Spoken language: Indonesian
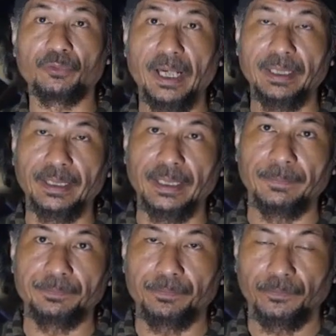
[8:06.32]
wage.
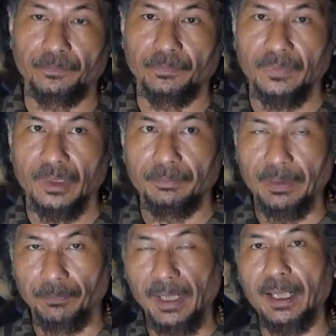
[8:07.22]

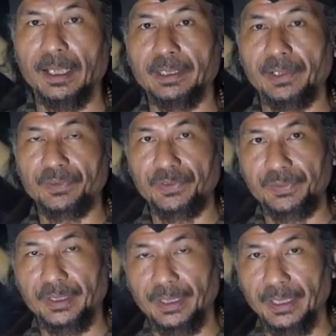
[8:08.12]
Memang ada
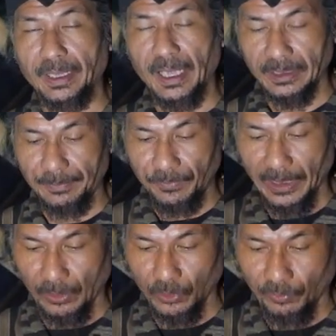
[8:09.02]
sisi
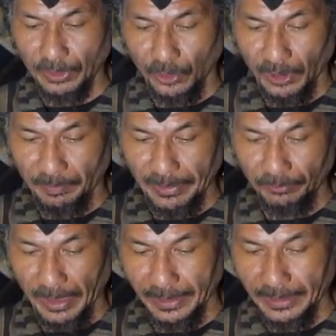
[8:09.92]
negatifnya untuk weton kemis
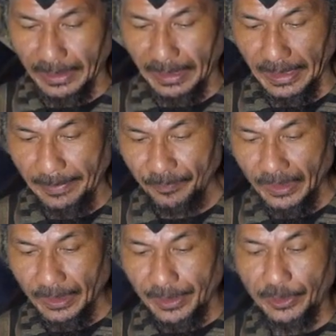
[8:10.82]
wage
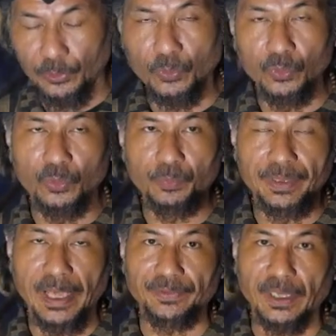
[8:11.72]
itu
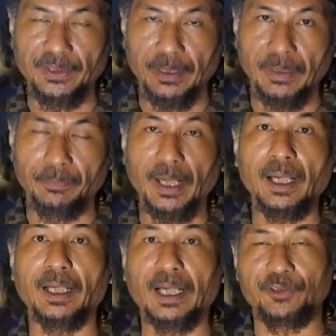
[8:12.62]
biasanya memang
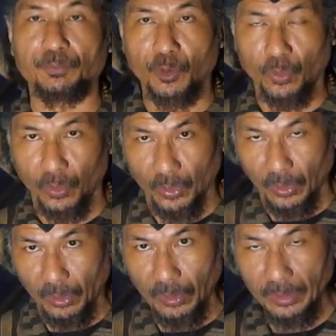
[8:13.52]
agak
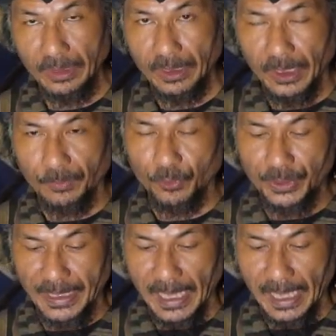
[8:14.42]
sembrono,
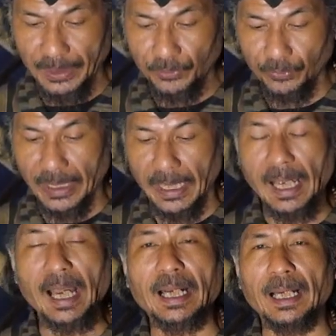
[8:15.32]
kemudian juga
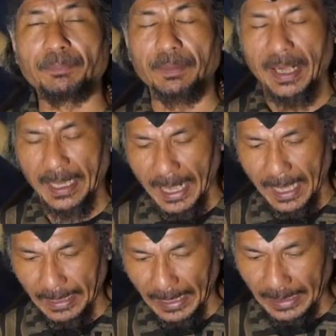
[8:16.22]
agak
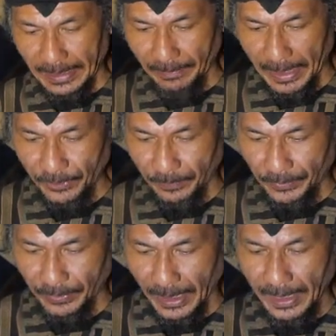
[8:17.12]
pemarah. Ya, ini masih
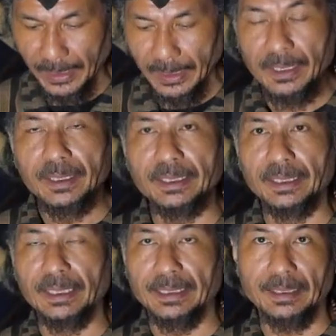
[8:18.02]
bisa
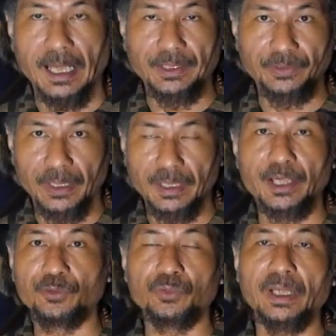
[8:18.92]
dinetralisir
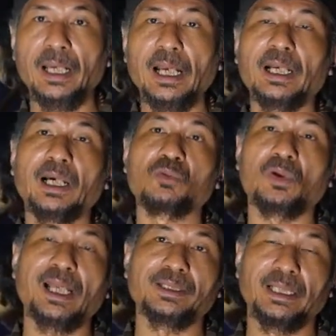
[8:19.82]
dan juga agak
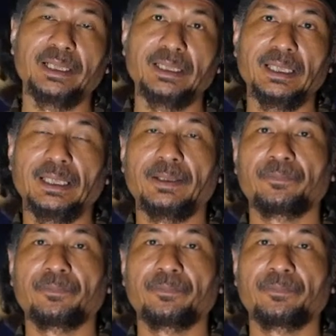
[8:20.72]
kurang teliti